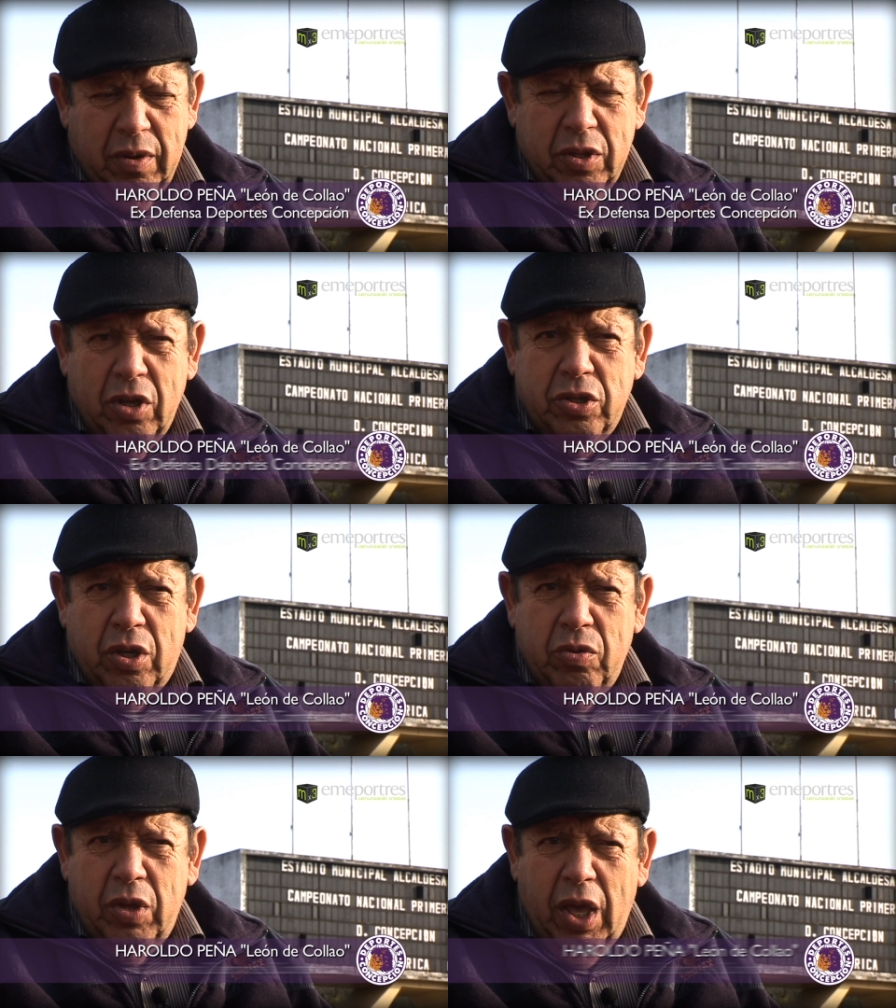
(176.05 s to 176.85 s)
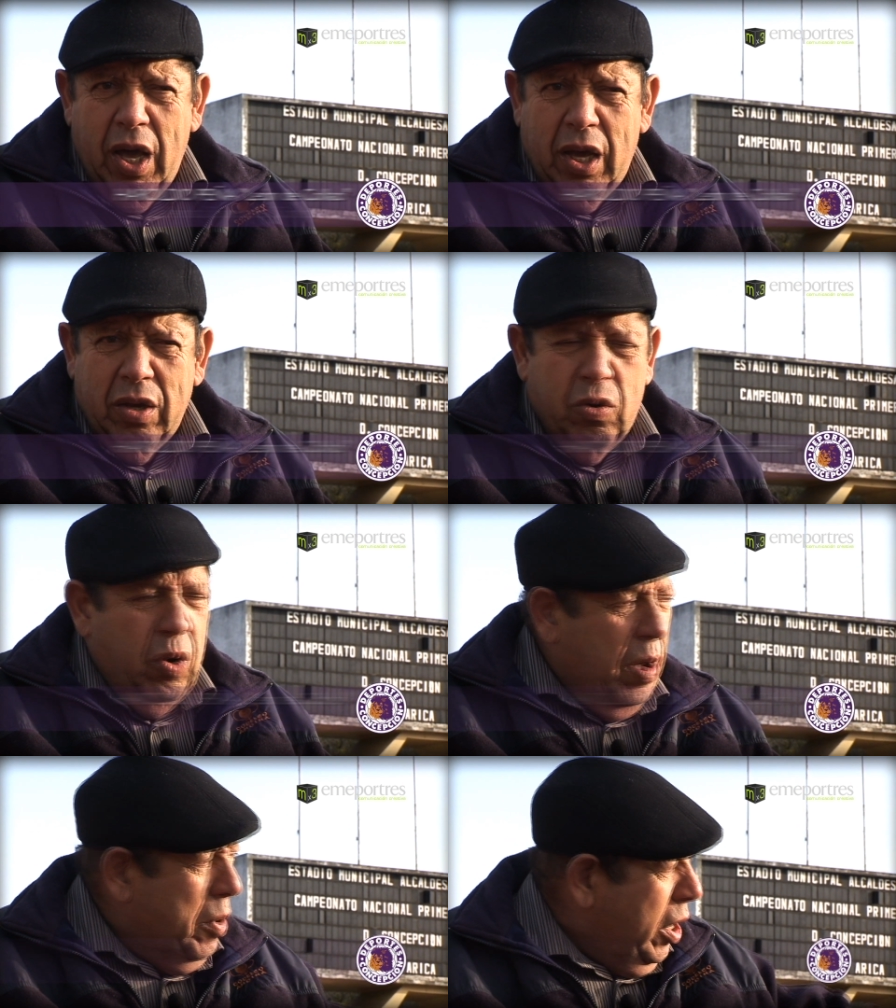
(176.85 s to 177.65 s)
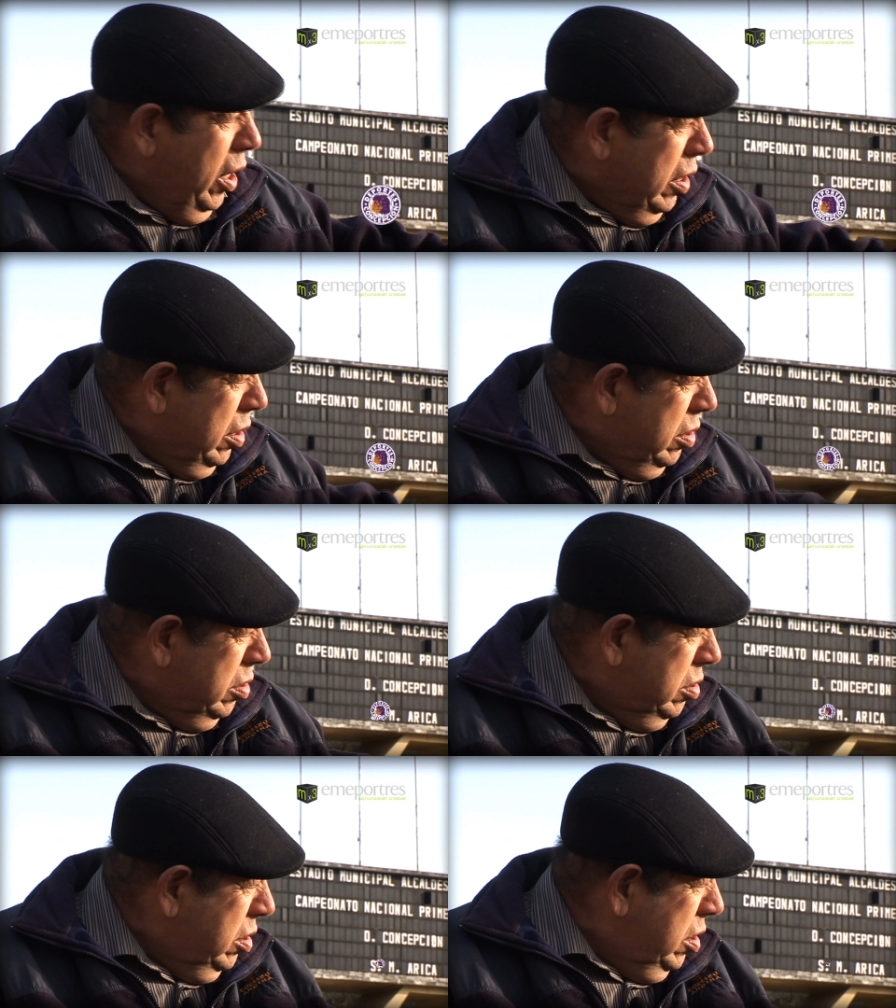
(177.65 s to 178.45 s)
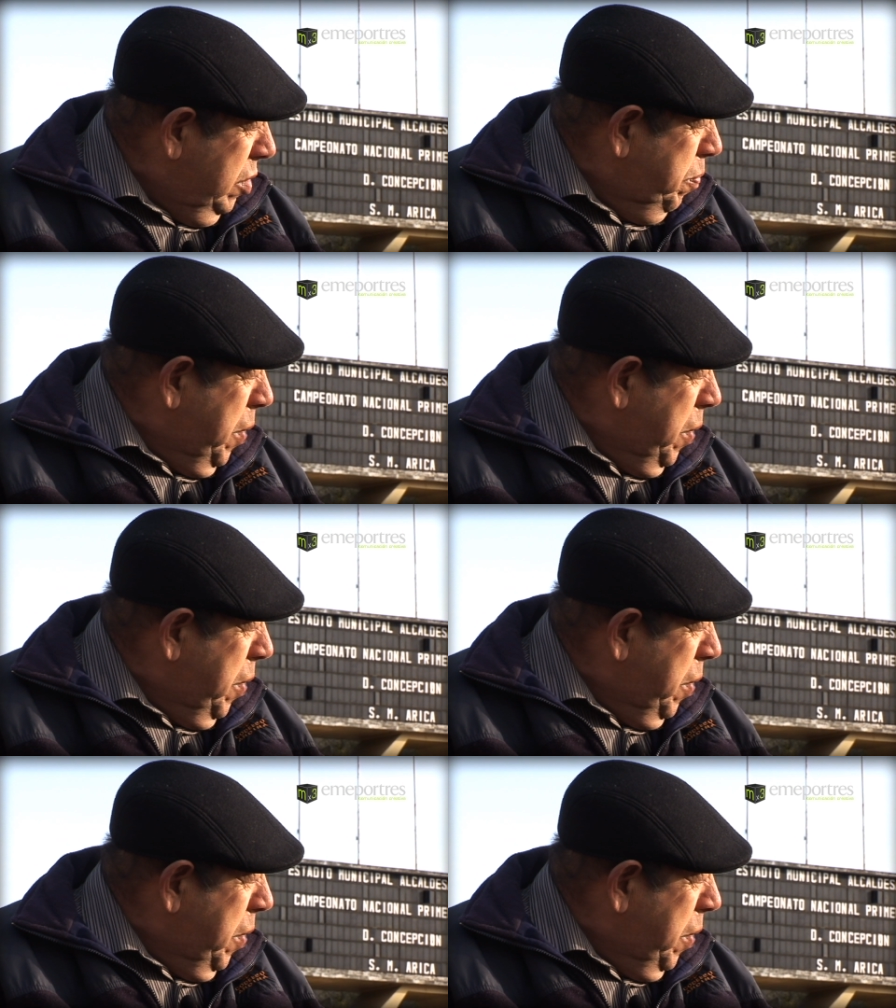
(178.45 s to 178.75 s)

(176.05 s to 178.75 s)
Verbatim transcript: Entonces un día jugamos aquí, en